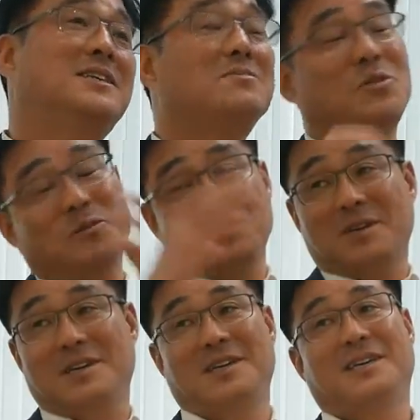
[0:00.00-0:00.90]
큰
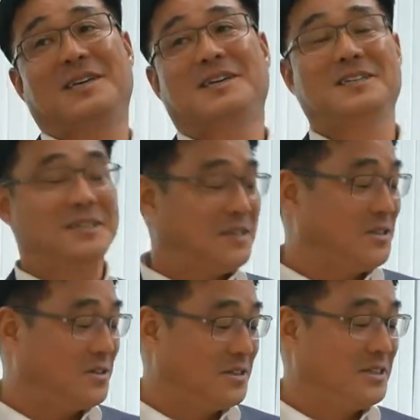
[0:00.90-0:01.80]
범위의
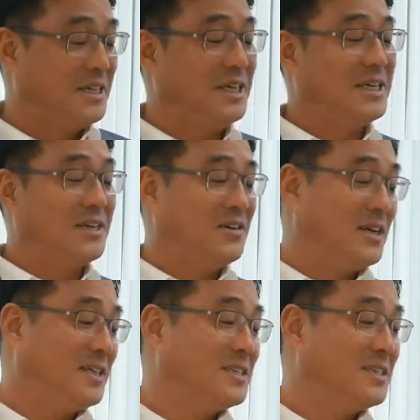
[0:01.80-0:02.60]
그, 그런 얘기예요.